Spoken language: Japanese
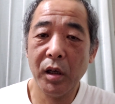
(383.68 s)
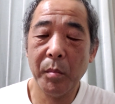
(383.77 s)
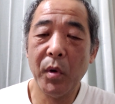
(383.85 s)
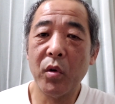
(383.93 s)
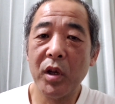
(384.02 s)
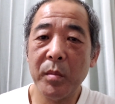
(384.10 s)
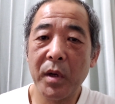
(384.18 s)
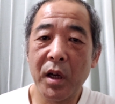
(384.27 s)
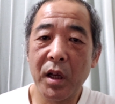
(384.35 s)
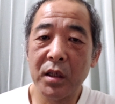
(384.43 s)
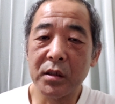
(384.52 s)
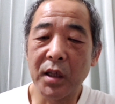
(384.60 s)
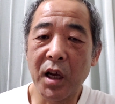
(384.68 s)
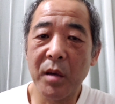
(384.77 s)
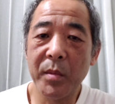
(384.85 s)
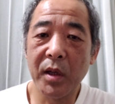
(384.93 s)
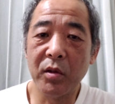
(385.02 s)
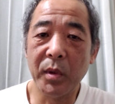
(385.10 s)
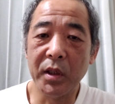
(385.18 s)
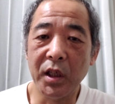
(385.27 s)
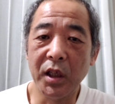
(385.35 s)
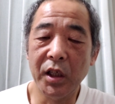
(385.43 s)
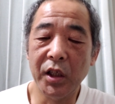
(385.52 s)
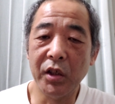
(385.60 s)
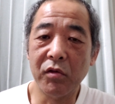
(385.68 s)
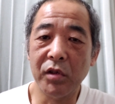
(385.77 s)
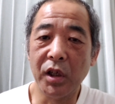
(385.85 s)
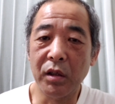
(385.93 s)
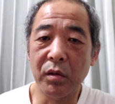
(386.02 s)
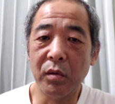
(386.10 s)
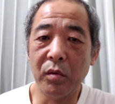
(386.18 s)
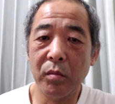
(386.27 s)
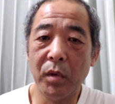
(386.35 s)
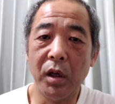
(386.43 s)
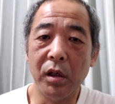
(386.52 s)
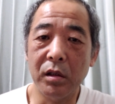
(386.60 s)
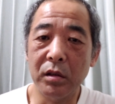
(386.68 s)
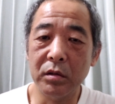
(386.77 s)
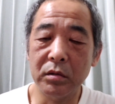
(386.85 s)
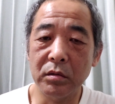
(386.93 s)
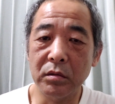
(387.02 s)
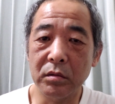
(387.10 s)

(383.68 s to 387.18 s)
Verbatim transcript: もう俺今から境港まで行くんやけど、まあ、